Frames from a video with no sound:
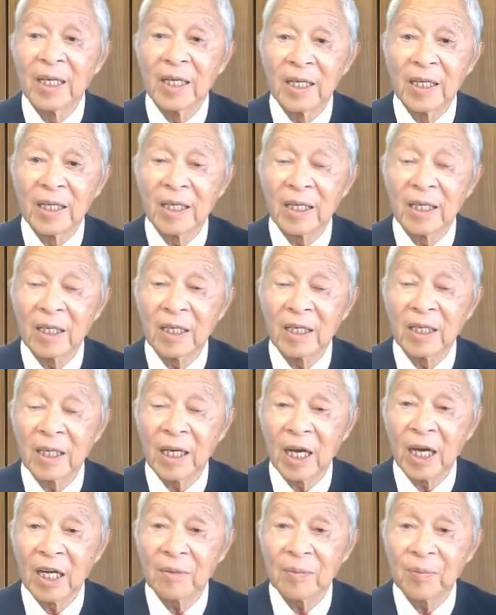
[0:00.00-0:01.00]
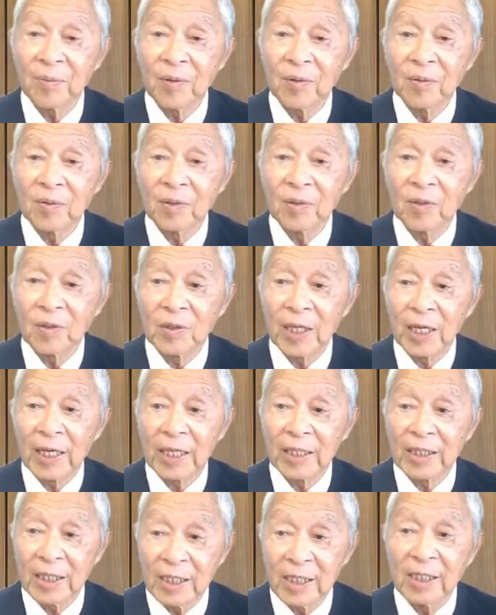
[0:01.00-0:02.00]
えー、iPhone の
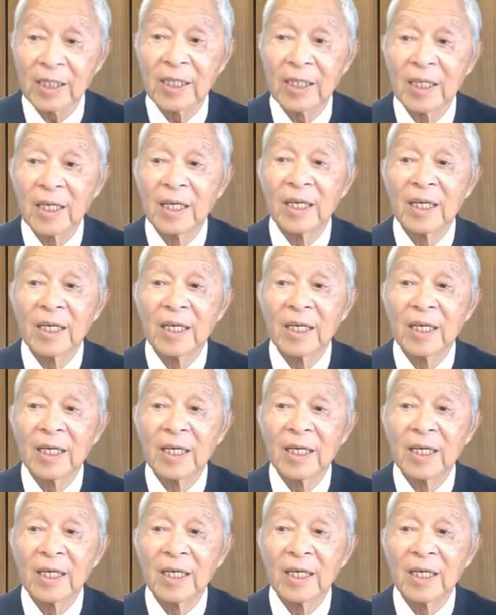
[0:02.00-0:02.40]
中に、